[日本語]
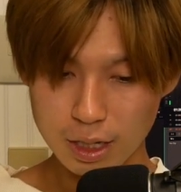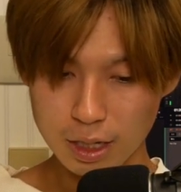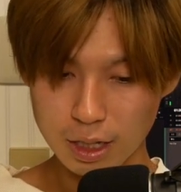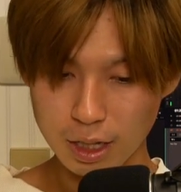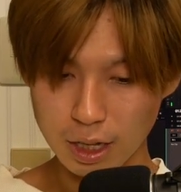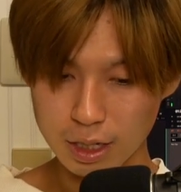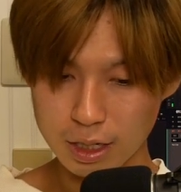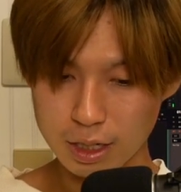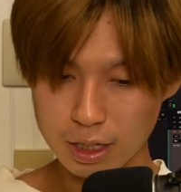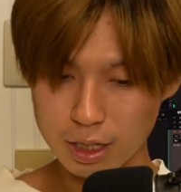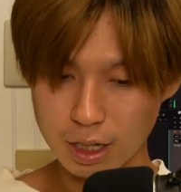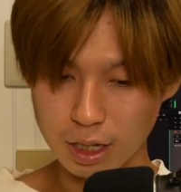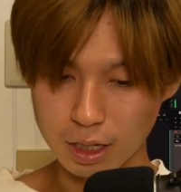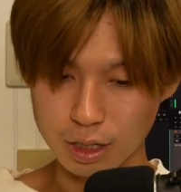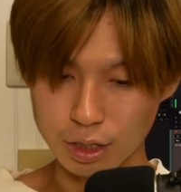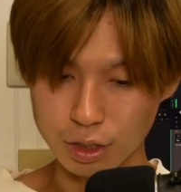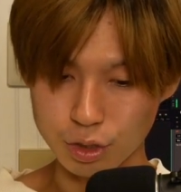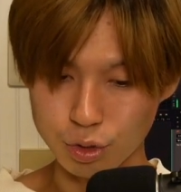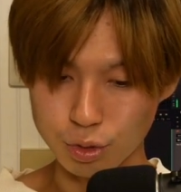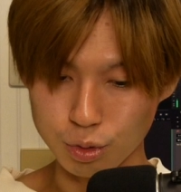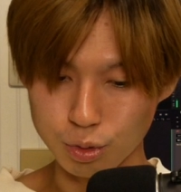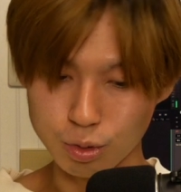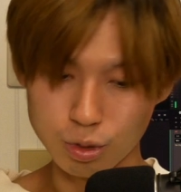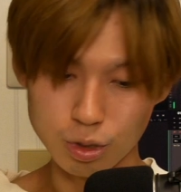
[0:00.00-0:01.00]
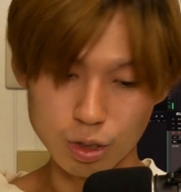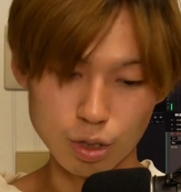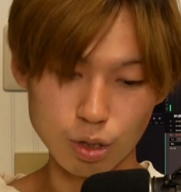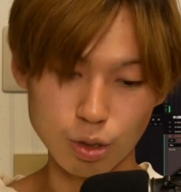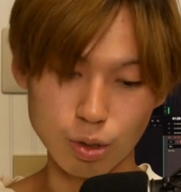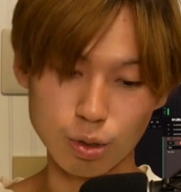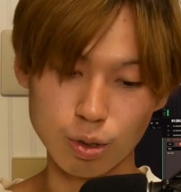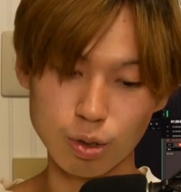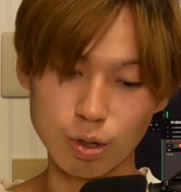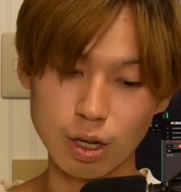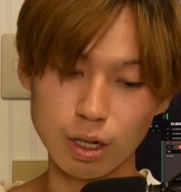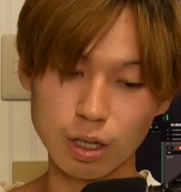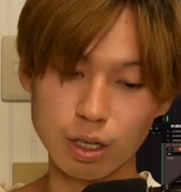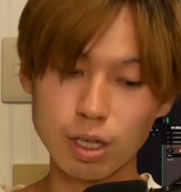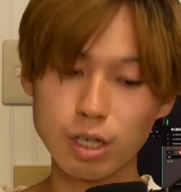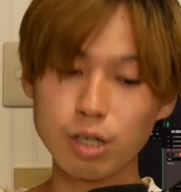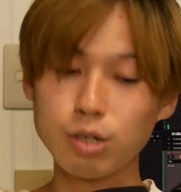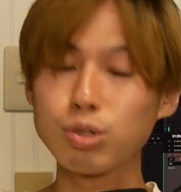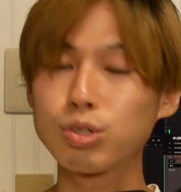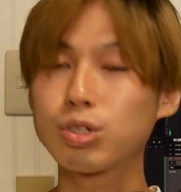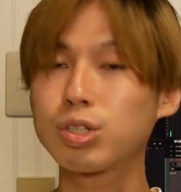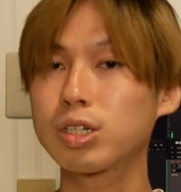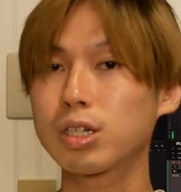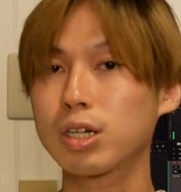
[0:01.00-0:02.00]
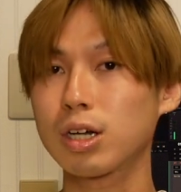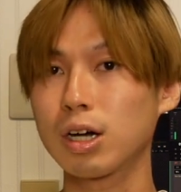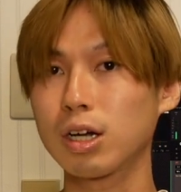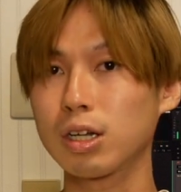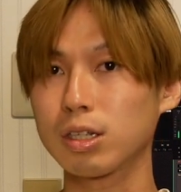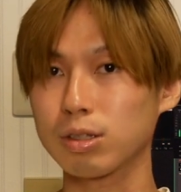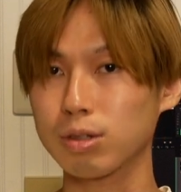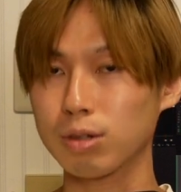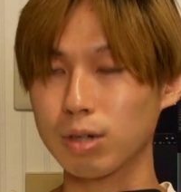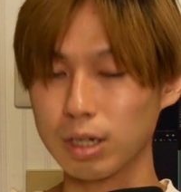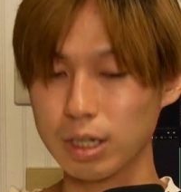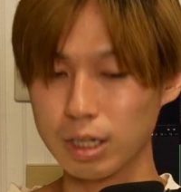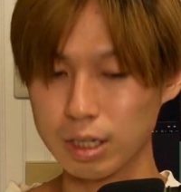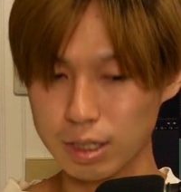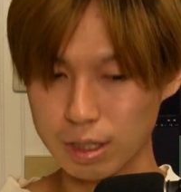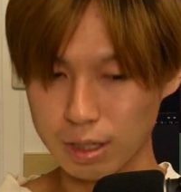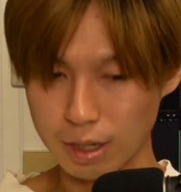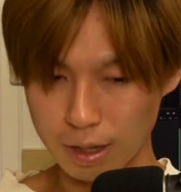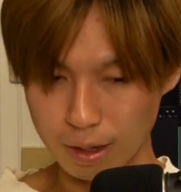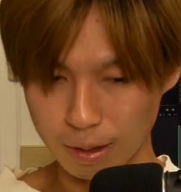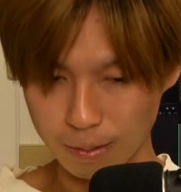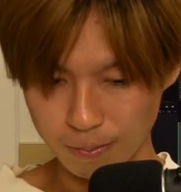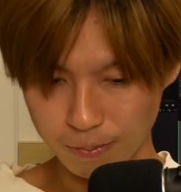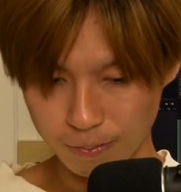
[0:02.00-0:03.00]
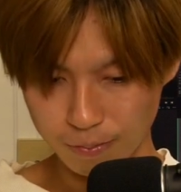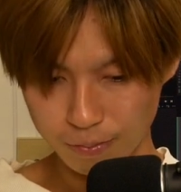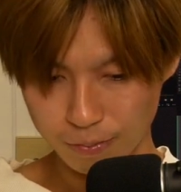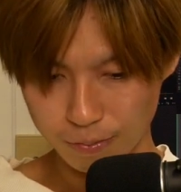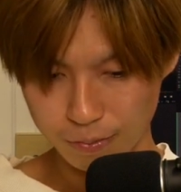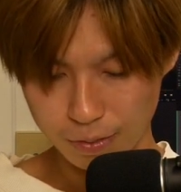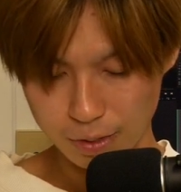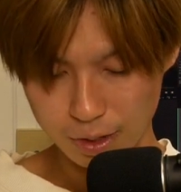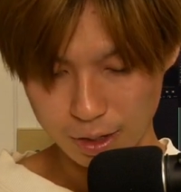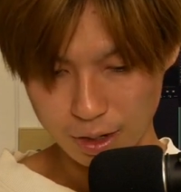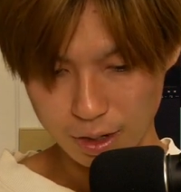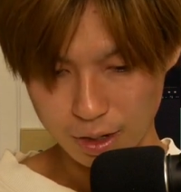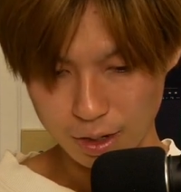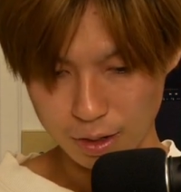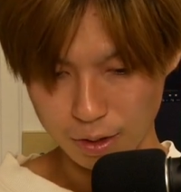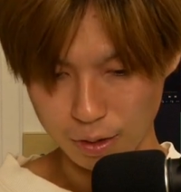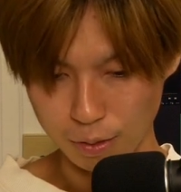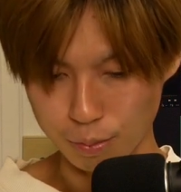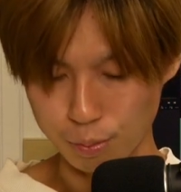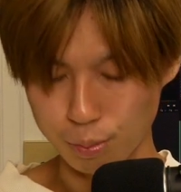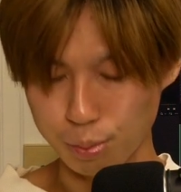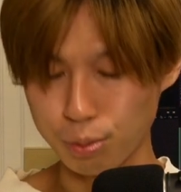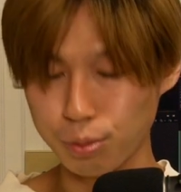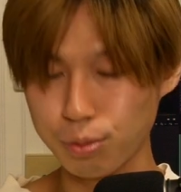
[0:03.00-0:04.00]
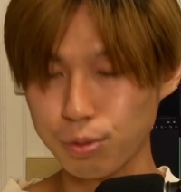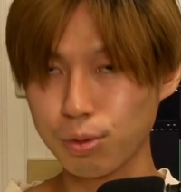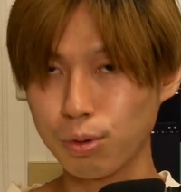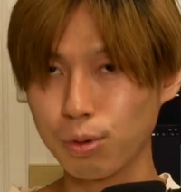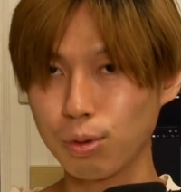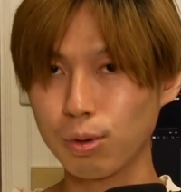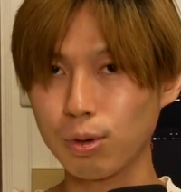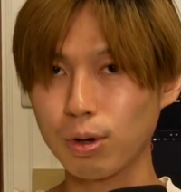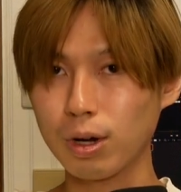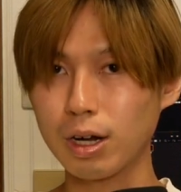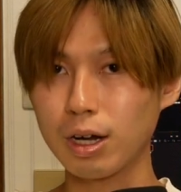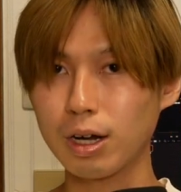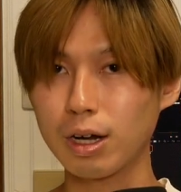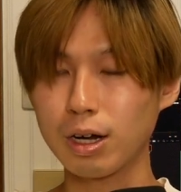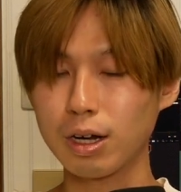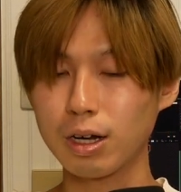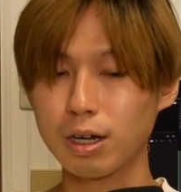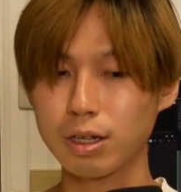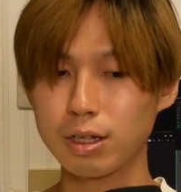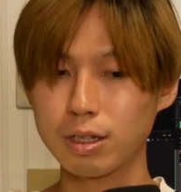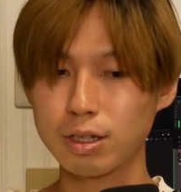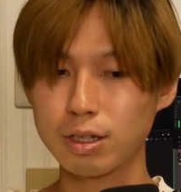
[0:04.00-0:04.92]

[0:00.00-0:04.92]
谷崎潤一郎とか、菊池寛とかですね、文豪が